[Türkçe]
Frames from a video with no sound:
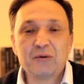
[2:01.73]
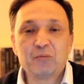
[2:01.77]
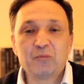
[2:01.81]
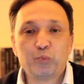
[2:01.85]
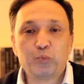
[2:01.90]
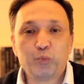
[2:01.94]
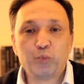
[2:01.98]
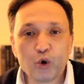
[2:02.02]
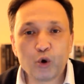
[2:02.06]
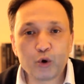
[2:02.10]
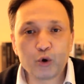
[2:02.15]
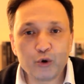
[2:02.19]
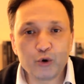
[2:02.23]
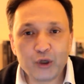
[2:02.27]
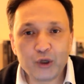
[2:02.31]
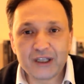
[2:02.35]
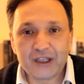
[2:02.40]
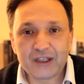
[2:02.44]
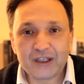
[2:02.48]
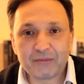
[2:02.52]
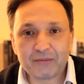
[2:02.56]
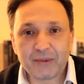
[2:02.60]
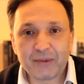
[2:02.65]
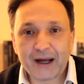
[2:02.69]
Bugün
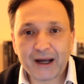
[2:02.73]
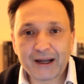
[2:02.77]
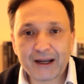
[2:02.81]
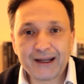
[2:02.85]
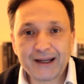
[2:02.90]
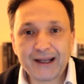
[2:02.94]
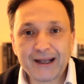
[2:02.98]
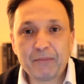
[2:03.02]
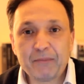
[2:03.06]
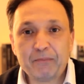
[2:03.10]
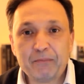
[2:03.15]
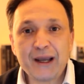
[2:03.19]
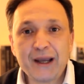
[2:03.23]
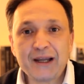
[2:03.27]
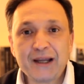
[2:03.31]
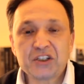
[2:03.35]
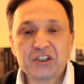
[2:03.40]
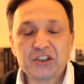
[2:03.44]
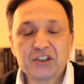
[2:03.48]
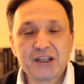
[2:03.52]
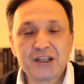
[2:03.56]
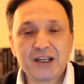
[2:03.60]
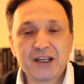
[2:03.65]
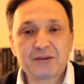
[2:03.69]
itibariyle
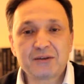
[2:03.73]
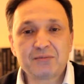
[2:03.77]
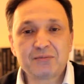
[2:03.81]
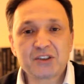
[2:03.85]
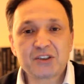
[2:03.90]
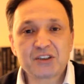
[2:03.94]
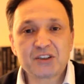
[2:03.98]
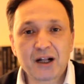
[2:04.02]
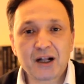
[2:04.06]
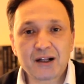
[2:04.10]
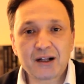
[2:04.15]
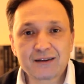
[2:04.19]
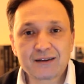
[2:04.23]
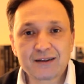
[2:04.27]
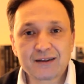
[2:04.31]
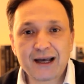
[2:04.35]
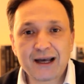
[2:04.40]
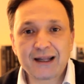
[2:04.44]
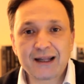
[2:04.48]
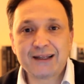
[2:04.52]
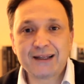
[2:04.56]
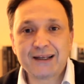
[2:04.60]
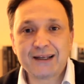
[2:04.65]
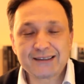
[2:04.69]

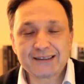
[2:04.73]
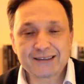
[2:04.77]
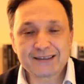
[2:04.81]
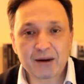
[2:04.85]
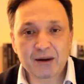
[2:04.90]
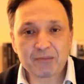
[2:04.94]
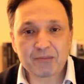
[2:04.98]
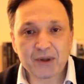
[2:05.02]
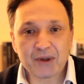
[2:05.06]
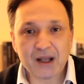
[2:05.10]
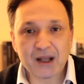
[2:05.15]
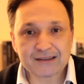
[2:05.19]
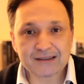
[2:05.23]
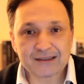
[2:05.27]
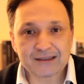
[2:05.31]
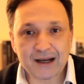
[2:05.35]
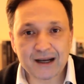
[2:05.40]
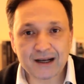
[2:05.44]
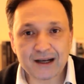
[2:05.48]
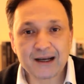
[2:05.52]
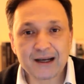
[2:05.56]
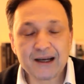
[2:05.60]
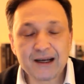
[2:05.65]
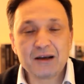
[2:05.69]
5.76'dan
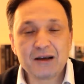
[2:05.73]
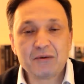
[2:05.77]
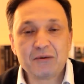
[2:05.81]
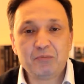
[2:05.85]
hesaplarsak